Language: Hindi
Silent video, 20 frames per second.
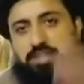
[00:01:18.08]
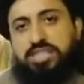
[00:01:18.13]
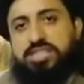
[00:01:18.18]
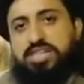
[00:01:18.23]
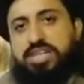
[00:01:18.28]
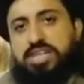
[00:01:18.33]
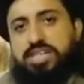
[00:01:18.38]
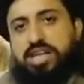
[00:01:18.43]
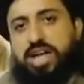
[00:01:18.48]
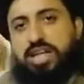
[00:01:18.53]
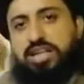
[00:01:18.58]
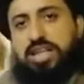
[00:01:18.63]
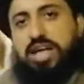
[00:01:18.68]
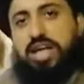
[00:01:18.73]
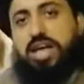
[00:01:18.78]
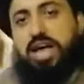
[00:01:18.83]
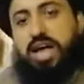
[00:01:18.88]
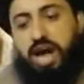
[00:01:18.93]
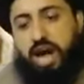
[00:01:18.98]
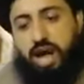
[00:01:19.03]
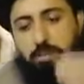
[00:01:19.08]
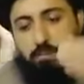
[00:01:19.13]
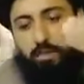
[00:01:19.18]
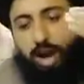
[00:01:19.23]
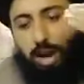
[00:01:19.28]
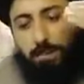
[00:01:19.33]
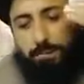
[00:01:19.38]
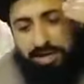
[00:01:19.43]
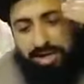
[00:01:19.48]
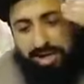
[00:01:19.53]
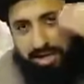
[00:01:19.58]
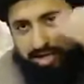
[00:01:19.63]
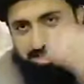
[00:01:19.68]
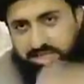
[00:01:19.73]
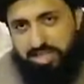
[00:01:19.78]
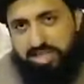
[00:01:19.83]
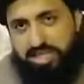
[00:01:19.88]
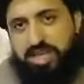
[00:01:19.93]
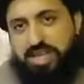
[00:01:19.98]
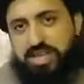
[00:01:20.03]
ना हम किसी के साथ हैं हम अपने
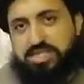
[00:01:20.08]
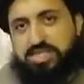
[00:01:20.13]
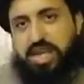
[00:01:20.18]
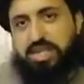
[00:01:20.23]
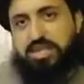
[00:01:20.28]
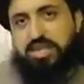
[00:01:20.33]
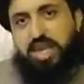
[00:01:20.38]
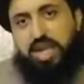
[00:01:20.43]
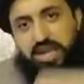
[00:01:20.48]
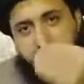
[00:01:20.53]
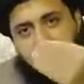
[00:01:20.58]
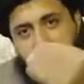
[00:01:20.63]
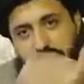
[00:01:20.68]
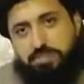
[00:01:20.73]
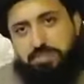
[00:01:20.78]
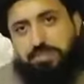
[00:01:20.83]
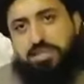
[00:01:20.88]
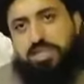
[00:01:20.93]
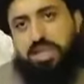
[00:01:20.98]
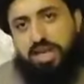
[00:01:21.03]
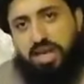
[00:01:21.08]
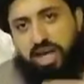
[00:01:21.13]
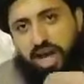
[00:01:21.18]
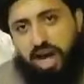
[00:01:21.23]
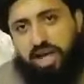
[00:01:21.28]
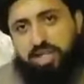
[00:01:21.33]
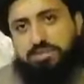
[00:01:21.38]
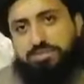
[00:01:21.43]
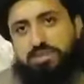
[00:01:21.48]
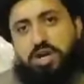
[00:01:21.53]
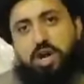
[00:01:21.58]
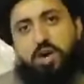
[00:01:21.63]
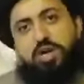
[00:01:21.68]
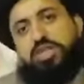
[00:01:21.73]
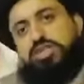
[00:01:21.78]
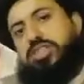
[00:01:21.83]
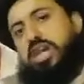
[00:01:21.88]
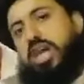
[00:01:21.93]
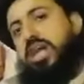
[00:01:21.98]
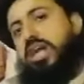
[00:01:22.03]
नज़रिए के साथ हैं कल भी थे आज भी हैं
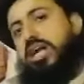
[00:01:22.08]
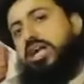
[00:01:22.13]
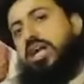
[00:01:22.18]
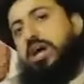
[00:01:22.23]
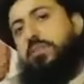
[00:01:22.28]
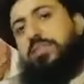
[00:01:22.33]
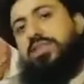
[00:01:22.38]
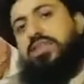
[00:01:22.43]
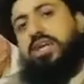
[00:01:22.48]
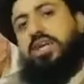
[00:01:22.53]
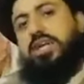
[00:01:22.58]
और इन शाला के